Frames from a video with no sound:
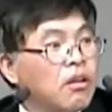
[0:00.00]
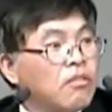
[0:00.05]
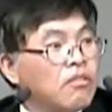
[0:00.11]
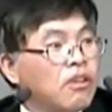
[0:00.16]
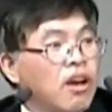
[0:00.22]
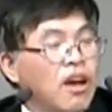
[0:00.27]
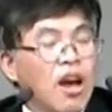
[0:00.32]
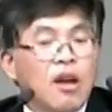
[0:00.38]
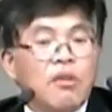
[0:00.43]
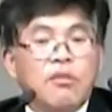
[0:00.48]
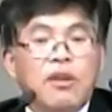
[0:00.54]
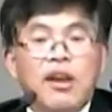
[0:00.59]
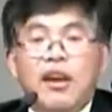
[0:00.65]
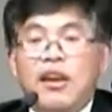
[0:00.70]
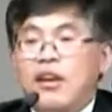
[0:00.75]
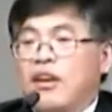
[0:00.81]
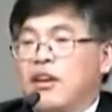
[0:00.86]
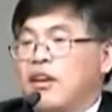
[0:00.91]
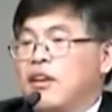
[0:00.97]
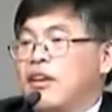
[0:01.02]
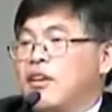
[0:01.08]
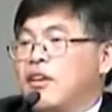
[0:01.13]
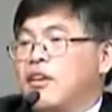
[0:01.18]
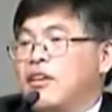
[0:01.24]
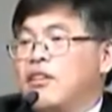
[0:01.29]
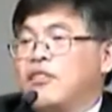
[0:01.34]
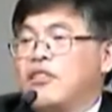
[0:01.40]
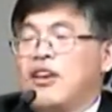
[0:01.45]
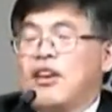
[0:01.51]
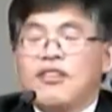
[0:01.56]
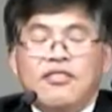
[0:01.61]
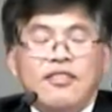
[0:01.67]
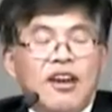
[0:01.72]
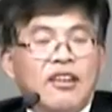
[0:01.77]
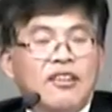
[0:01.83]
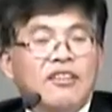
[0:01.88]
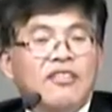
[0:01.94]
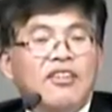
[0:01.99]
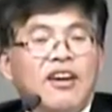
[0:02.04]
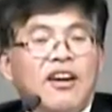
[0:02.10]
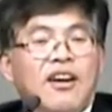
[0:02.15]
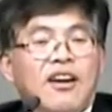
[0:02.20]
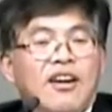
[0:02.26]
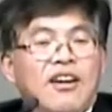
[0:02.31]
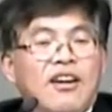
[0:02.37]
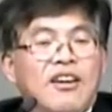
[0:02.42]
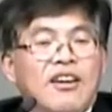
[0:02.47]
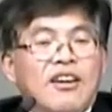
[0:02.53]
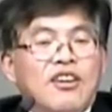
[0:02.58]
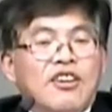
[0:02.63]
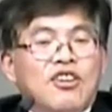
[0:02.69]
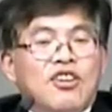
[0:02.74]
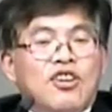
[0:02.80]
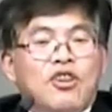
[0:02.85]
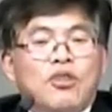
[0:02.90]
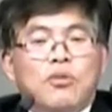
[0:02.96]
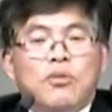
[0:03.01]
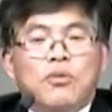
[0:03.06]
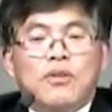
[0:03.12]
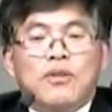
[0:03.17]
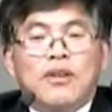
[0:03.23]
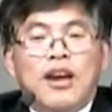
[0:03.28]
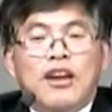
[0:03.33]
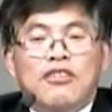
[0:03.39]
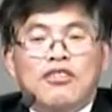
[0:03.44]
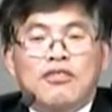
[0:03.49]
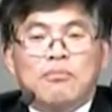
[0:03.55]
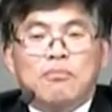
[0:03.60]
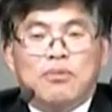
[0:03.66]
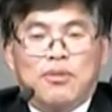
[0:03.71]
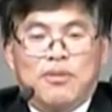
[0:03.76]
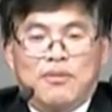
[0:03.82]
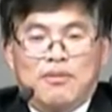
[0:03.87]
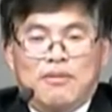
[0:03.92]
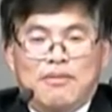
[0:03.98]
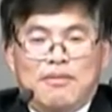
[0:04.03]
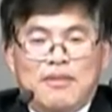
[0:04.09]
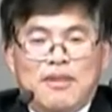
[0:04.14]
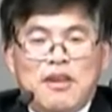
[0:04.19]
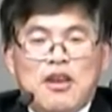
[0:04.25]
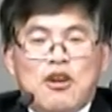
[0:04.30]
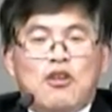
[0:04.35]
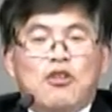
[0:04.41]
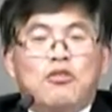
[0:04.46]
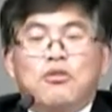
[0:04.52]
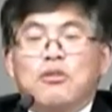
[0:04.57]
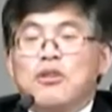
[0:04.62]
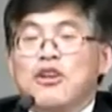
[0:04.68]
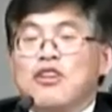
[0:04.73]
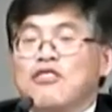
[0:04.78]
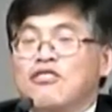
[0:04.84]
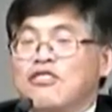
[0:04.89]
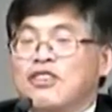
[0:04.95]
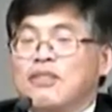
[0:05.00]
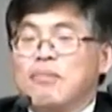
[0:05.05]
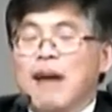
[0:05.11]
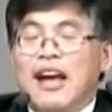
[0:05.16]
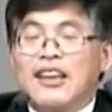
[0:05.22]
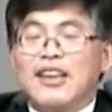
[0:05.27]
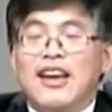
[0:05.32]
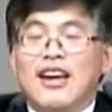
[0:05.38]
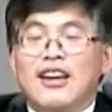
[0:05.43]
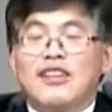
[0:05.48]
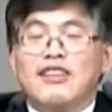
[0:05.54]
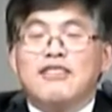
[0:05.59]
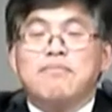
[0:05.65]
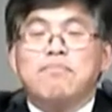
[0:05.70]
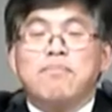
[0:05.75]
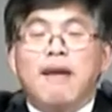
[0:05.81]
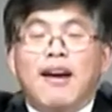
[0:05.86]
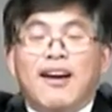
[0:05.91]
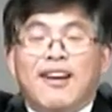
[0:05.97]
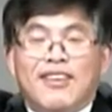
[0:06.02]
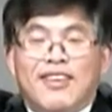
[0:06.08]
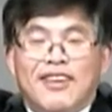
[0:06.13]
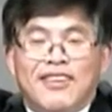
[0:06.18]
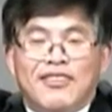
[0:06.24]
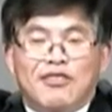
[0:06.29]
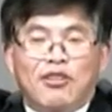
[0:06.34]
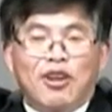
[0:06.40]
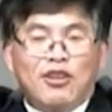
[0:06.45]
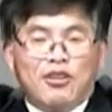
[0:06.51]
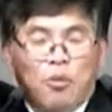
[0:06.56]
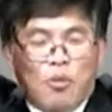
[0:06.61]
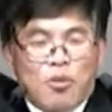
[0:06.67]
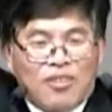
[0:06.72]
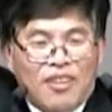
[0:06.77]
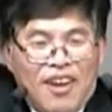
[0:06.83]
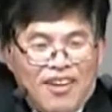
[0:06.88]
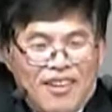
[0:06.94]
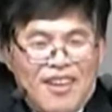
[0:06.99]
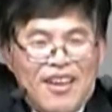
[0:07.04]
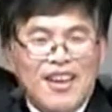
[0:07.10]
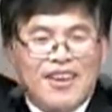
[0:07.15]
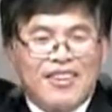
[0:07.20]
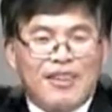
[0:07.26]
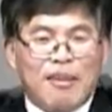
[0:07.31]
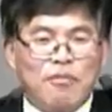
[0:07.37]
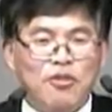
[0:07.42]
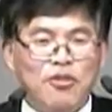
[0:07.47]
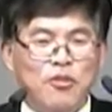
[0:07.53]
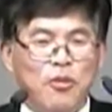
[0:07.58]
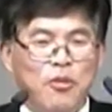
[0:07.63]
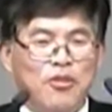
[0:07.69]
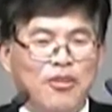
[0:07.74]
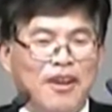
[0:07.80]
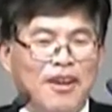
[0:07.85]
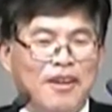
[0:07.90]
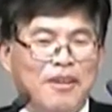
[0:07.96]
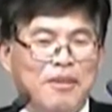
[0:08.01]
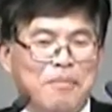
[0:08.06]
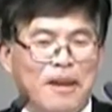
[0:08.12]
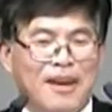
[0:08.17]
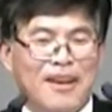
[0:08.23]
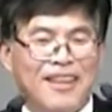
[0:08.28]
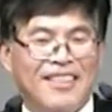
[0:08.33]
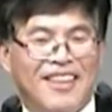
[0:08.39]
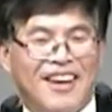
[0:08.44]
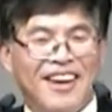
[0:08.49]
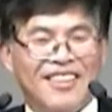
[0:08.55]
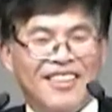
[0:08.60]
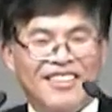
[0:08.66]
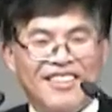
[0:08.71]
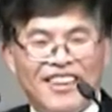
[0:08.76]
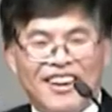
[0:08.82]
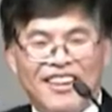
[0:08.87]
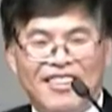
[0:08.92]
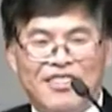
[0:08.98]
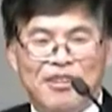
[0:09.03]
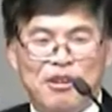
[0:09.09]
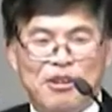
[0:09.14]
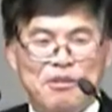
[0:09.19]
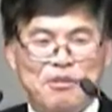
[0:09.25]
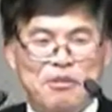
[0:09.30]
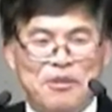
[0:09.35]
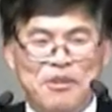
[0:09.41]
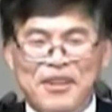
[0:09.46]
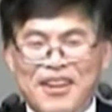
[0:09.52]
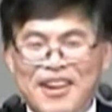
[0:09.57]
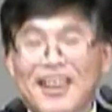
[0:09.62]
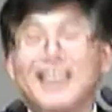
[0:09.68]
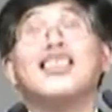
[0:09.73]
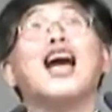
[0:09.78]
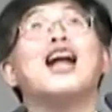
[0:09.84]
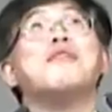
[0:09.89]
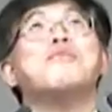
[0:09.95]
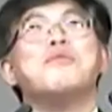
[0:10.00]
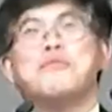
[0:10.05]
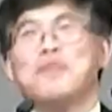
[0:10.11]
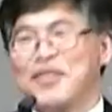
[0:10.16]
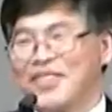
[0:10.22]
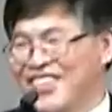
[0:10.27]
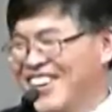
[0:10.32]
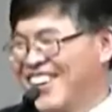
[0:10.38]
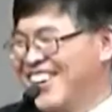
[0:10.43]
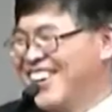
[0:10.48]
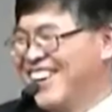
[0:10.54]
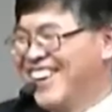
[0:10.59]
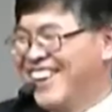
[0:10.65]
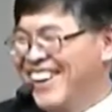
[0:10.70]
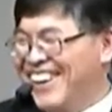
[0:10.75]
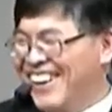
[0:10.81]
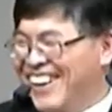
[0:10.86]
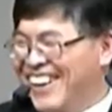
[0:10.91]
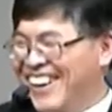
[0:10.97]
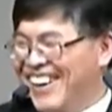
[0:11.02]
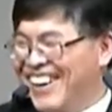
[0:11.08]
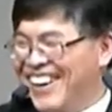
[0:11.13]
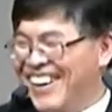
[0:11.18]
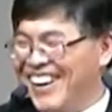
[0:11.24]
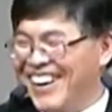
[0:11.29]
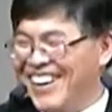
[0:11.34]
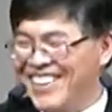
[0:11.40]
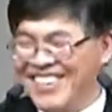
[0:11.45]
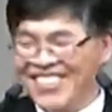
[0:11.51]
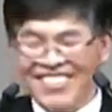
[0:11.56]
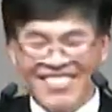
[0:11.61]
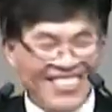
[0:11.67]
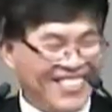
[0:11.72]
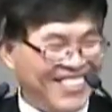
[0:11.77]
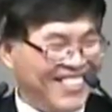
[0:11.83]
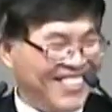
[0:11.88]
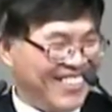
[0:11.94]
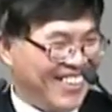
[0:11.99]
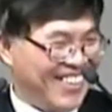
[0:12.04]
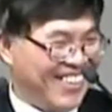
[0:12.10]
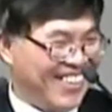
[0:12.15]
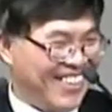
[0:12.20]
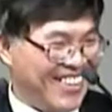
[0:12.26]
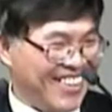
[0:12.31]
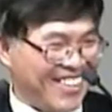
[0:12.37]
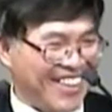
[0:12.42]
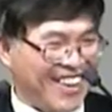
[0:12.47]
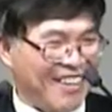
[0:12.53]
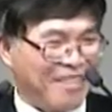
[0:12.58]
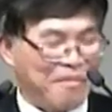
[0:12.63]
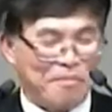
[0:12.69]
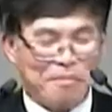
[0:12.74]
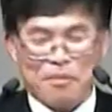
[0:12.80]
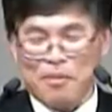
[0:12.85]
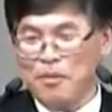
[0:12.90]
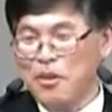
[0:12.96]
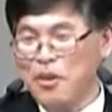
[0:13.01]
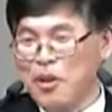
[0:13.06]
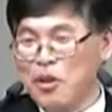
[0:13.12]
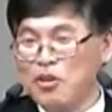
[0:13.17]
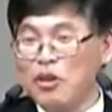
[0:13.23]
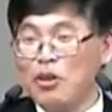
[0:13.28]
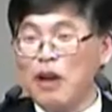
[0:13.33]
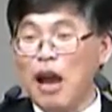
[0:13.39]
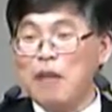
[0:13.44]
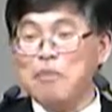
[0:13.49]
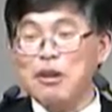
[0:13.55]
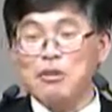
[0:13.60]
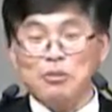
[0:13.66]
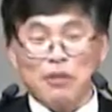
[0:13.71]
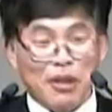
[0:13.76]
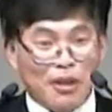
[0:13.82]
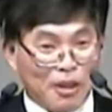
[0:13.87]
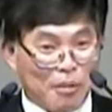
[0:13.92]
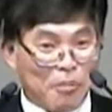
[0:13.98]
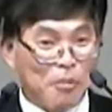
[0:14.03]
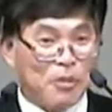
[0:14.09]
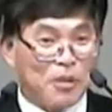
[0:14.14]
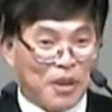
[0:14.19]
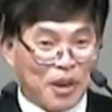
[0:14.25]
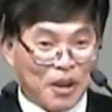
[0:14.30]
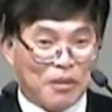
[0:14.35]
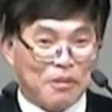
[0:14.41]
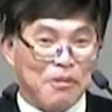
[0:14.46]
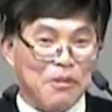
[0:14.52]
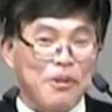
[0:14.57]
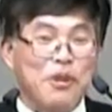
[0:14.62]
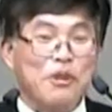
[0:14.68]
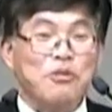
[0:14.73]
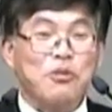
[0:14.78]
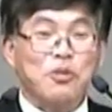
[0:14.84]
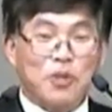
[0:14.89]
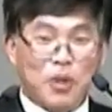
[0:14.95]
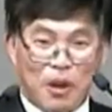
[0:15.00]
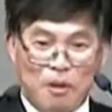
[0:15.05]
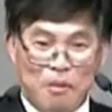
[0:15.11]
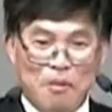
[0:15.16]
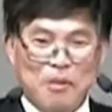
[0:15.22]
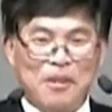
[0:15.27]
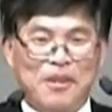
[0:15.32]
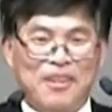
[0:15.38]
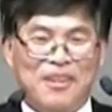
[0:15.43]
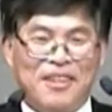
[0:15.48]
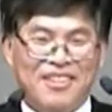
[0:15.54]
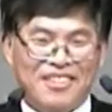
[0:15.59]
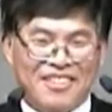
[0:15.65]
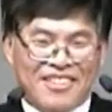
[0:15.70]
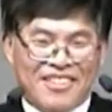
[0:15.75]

자, 하루에 3시간 이상 기도를 하시는 분. 그래서 집 아니 아니라 집 바깥에. 저같이 옥상, 3층 옥상 그 베란다 같은 데 앉아가지고 달 보면서. 예, 지금도 그, 예, 이렇게 딱. 제가 아마존에 있다 보니까요. 그게 좋더라고요. 이게,